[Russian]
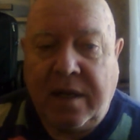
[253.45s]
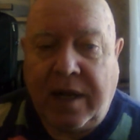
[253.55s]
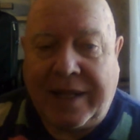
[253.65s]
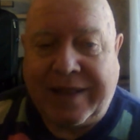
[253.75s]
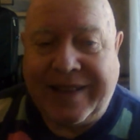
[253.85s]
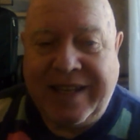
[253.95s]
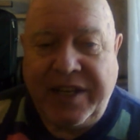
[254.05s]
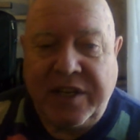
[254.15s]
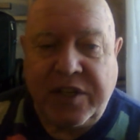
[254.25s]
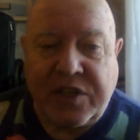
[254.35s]

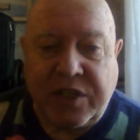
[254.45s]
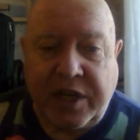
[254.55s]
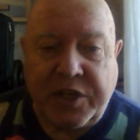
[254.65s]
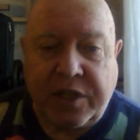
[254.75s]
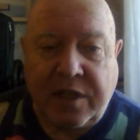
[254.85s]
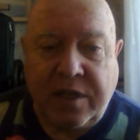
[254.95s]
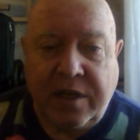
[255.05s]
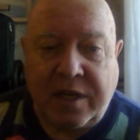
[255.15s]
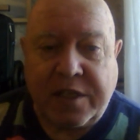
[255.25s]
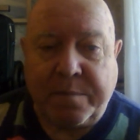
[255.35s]
отныне, значит,
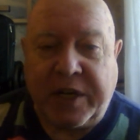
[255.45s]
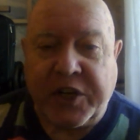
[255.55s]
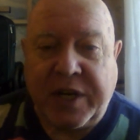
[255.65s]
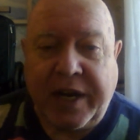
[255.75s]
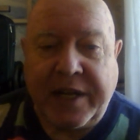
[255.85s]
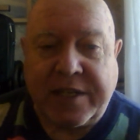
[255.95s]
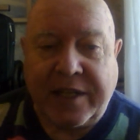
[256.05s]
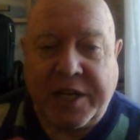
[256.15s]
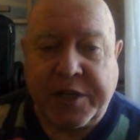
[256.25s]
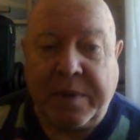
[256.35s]
распоряжается
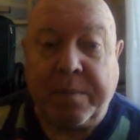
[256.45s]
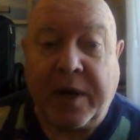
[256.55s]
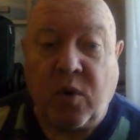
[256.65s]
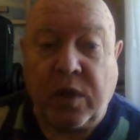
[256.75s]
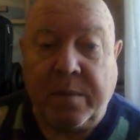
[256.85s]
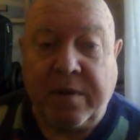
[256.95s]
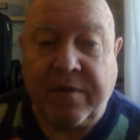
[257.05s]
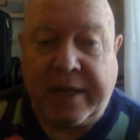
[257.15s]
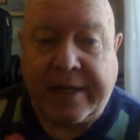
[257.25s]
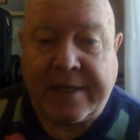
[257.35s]
нашими походами в
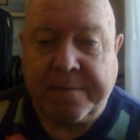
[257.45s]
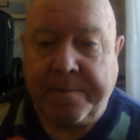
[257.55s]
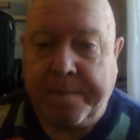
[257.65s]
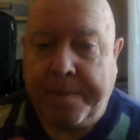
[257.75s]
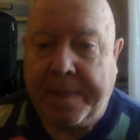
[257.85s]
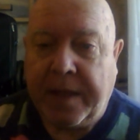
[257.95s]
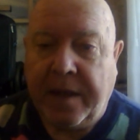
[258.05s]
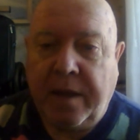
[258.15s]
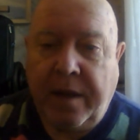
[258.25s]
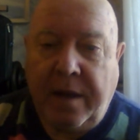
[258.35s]
лес.
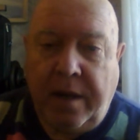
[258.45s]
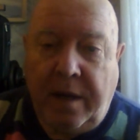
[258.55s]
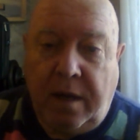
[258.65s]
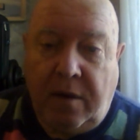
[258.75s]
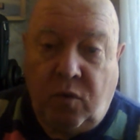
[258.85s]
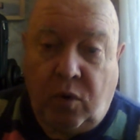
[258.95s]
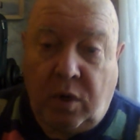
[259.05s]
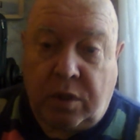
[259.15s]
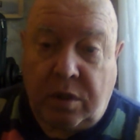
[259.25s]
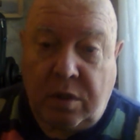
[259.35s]

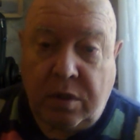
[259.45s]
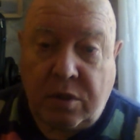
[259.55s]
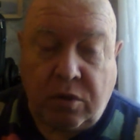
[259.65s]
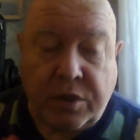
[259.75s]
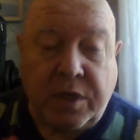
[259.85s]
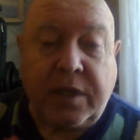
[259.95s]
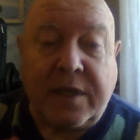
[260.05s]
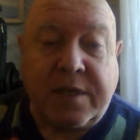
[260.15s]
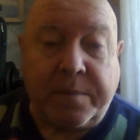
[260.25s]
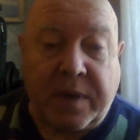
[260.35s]
Вот, что же
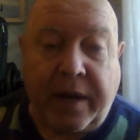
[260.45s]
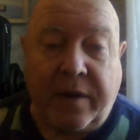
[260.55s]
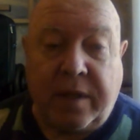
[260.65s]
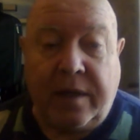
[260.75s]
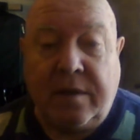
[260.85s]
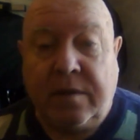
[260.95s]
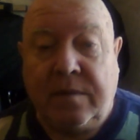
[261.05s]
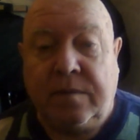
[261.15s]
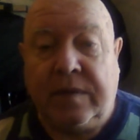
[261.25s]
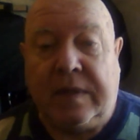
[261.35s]
это за правила?
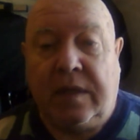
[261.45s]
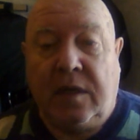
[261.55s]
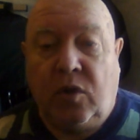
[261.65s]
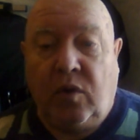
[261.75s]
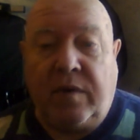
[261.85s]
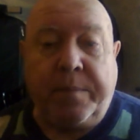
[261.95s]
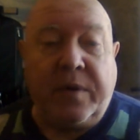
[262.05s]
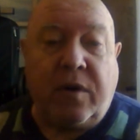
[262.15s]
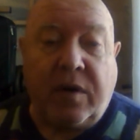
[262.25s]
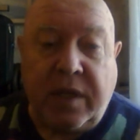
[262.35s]
Ну,
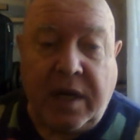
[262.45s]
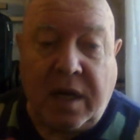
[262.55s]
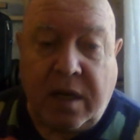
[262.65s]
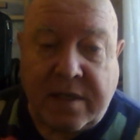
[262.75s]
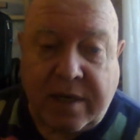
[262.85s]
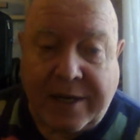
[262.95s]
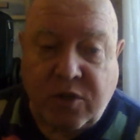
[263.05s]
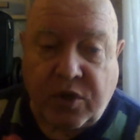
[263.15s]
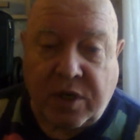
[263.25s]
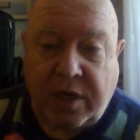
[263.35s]
во-первых, я
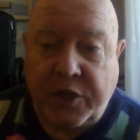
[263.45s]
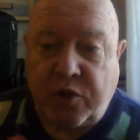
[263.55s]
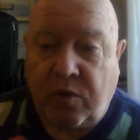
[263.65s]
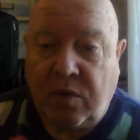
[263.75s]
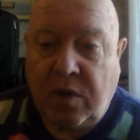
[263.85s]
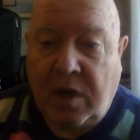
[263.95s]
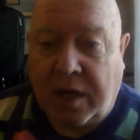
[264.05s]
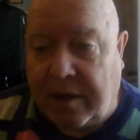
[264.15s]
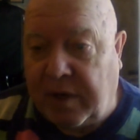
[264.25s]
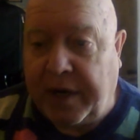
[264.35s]
сразу же хочу
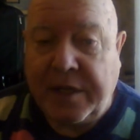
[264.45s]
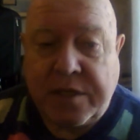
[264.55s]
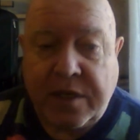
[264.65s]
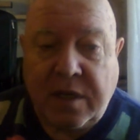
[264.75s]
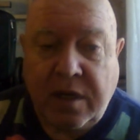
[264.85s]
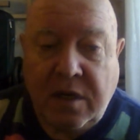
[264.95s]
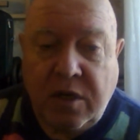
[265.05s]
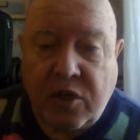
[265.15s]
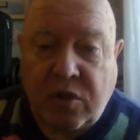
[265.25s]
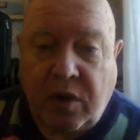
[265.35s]
оговориться,
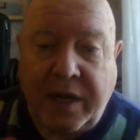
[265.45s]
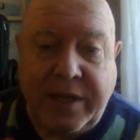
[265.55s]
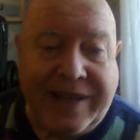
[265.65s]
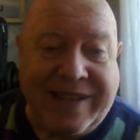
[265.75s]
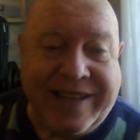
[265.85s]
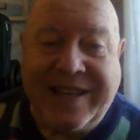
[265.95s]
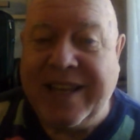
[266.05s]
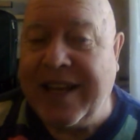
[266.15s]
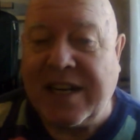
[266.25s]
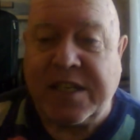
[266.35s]
что они
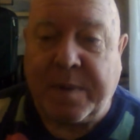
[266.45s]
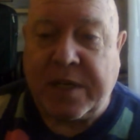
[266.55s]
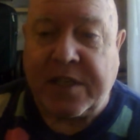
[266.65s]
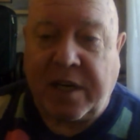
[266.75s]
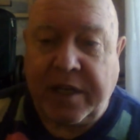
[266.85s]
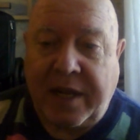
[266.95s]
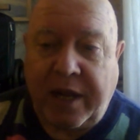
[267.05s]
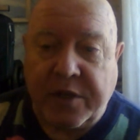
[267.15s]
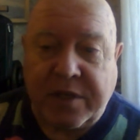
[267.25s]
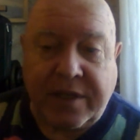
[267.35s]
не
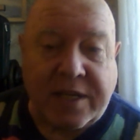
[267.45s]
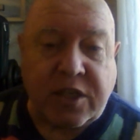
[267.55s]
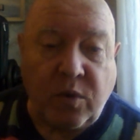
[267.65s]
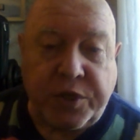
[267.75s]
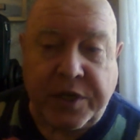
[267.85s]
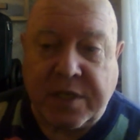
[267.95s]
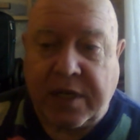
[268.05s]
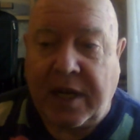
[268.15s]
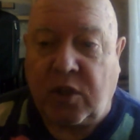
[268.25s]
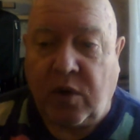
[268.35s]
распространяются на случай
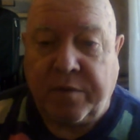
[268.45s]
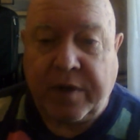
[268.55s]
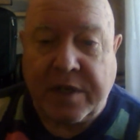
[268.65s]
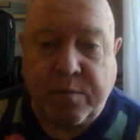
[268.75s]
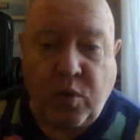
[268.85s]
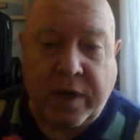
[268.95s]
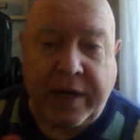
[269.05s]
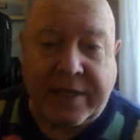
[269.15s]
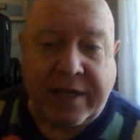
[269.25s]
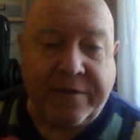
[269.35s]
заготовки сбора
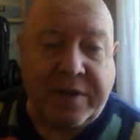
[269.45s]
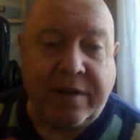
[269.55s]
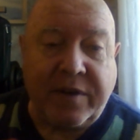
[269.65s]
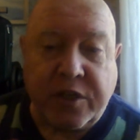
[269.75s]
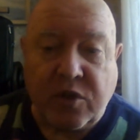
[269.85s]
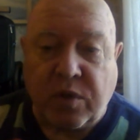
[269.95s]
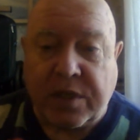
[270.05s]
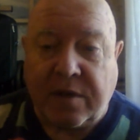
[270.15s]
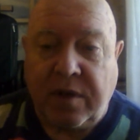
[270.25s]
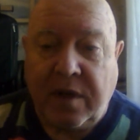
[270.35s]
этих видов
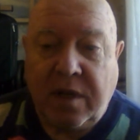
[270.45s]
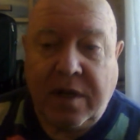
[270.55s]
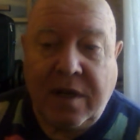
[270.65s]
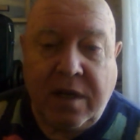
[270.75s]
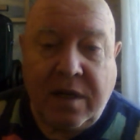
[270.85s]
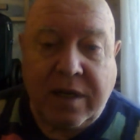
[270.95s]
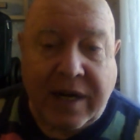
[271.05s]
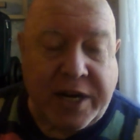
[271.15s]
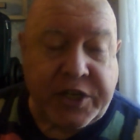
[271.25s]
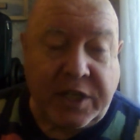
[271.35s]
ресурсов
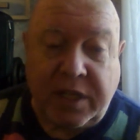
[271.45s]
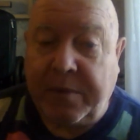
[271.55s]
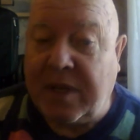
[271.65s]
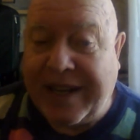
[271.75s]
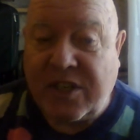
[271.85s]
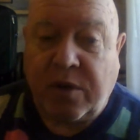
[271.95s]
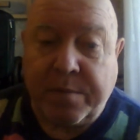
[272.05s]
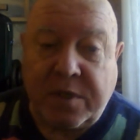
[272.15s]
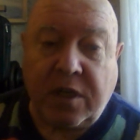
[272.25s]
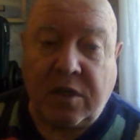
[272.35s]
гражданами для
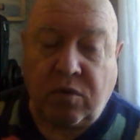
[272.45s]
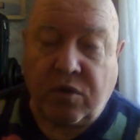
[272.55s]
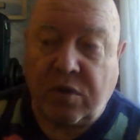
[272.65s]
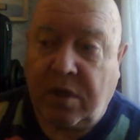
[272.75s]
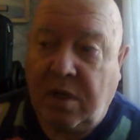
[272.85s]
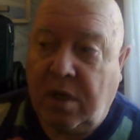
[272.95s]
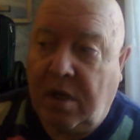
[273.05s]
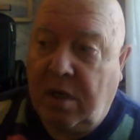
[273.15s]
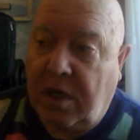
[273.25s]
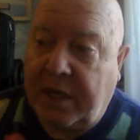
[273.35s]
собственных нужд.
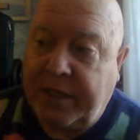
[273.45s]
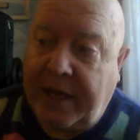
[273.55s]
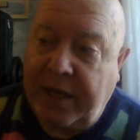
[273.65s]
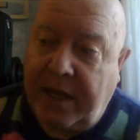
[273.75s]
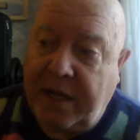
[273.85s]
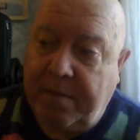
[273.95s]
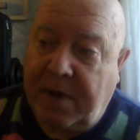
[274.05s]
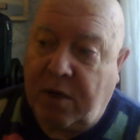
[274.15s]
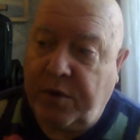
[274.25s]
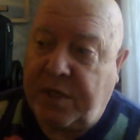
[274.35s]
Хотя я не
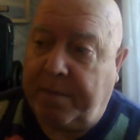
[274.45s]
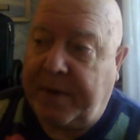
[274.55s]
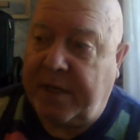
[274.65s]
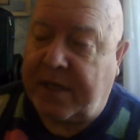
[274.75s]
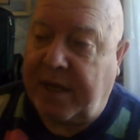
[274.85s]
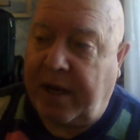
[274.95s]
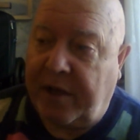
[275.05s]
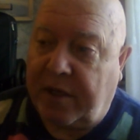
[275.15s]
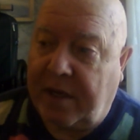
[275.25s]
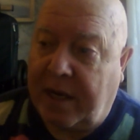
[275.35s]
могу себе
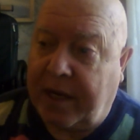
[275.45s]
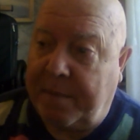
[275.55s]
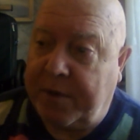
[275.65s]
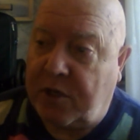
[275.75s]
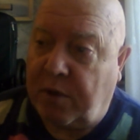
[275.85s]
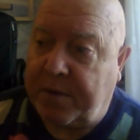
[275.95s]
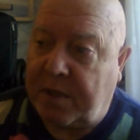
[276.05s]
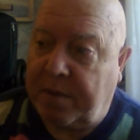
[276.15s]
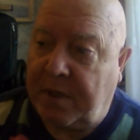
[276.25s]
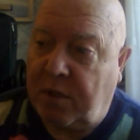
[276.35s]
представить, какими
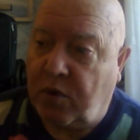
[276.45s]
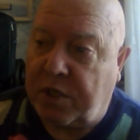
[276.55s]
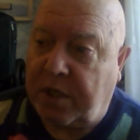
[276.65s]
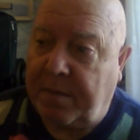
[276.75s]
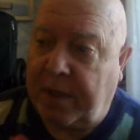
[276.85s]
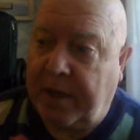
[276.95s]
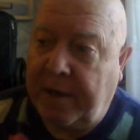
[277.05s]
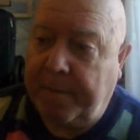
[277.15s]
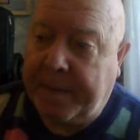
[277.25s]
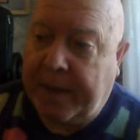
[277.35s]
собственными нуждами,
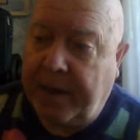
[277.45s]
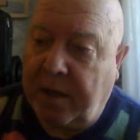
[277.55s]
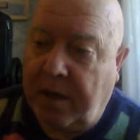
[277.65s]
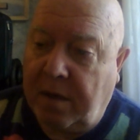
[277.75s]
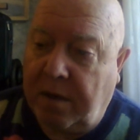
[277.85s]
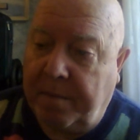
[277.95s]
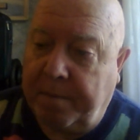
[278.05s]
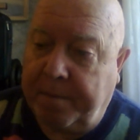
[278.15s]
э,